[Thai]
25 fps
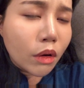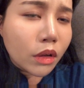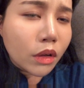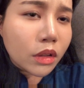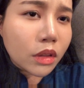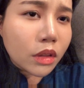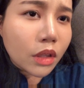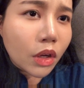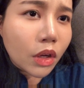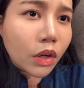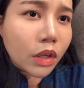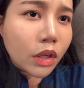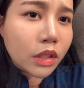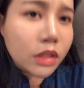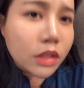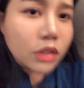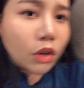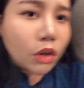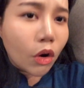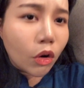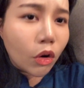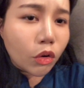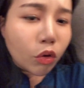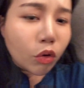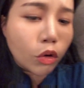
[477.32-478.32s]
นตอนนี้
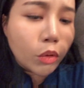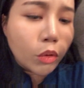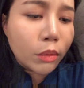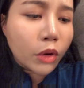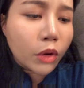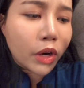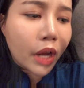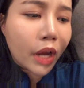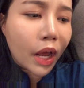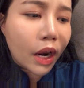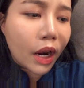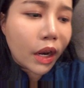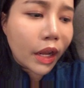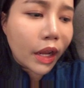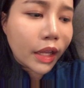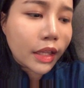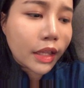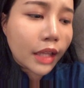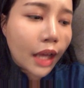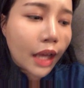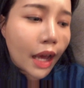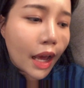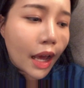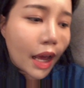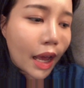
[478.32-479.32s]
สองทุ่มแล้วนะ เล็ก
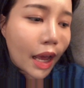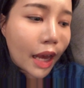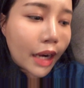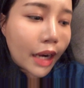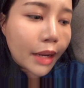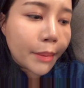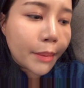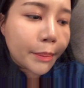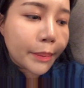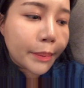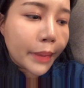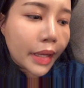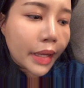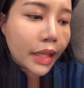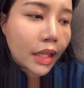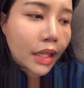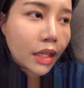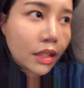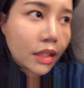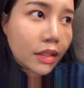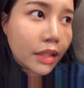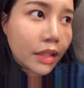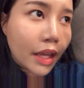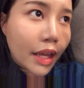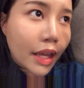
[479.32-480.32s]
ทาลิป ไป
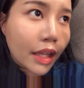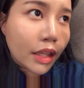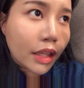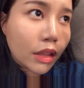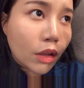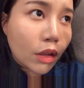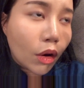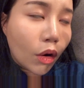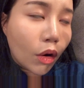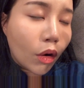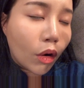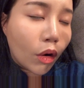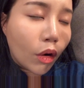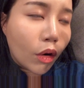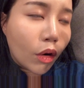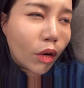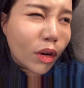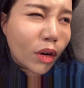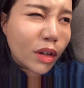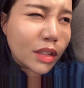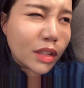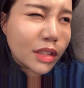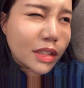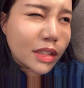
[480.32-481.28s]
ตั้งแต่ตอน